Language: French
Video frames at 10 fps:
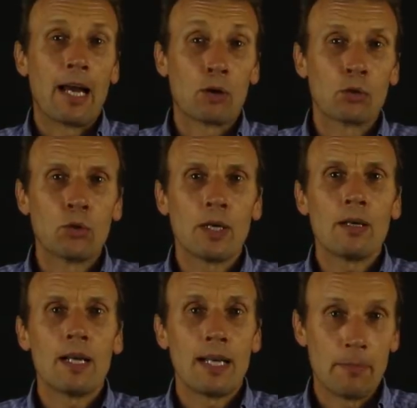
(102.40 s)
Alors
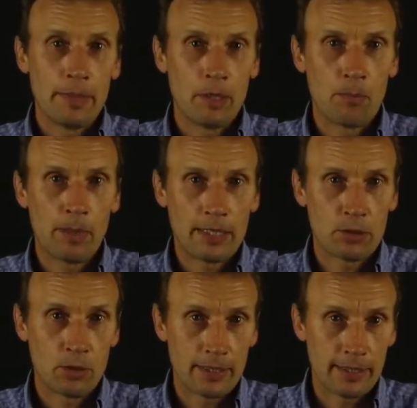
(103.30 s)
Google l'a mis en
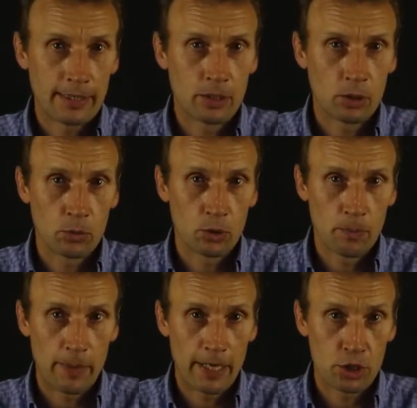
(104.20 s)
place sur un certain nombre
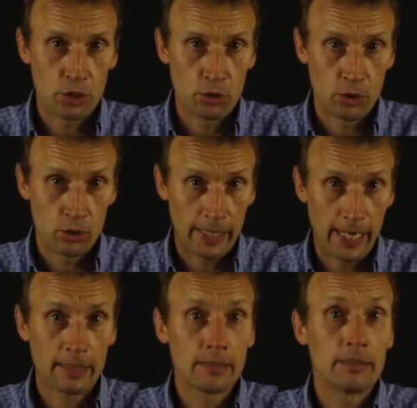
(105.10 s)
de pages dans le
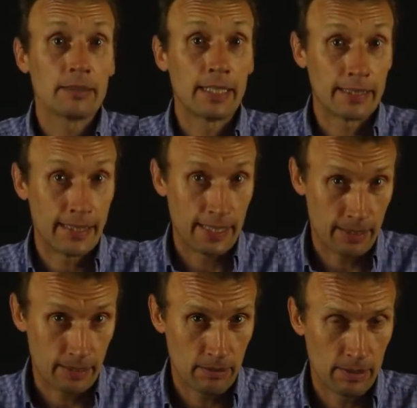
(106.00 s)
cadre d'un
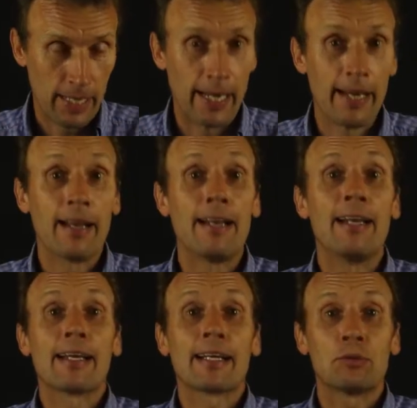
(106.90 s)
test et
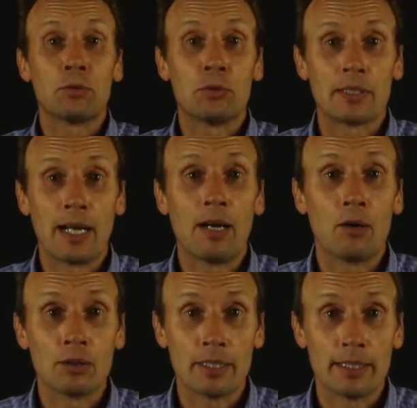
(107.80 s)
les résultats
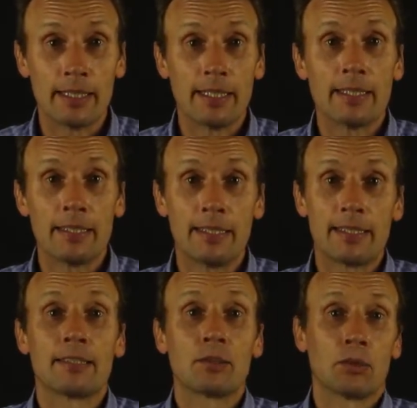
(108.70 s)
ont été
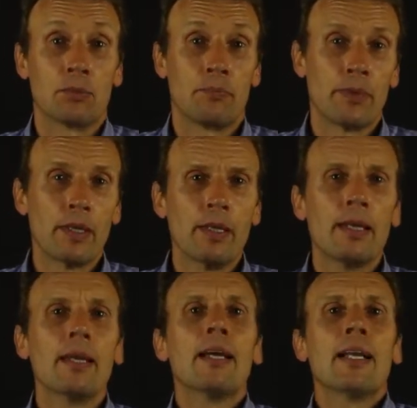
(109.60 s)
désastreux.
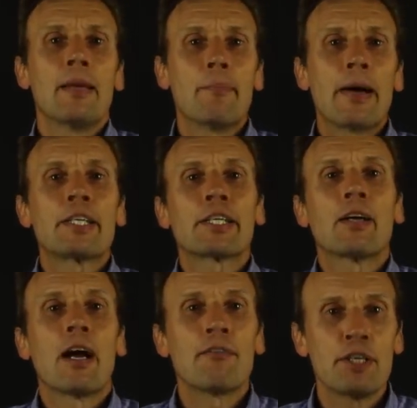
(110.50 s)
Les pages
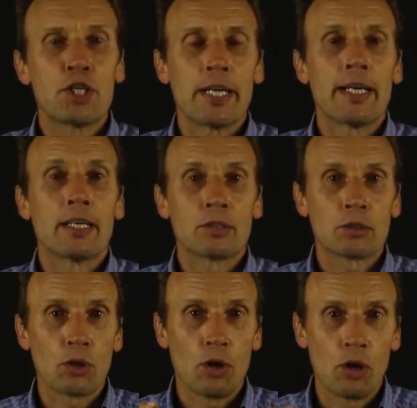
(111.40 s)
qui ont affiché
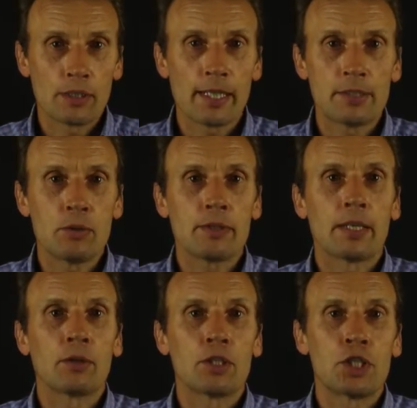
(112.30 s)
30
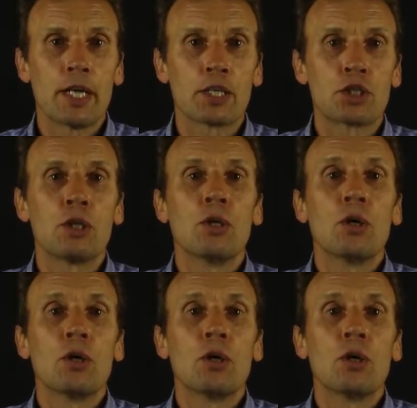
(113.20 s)
résultats de recherche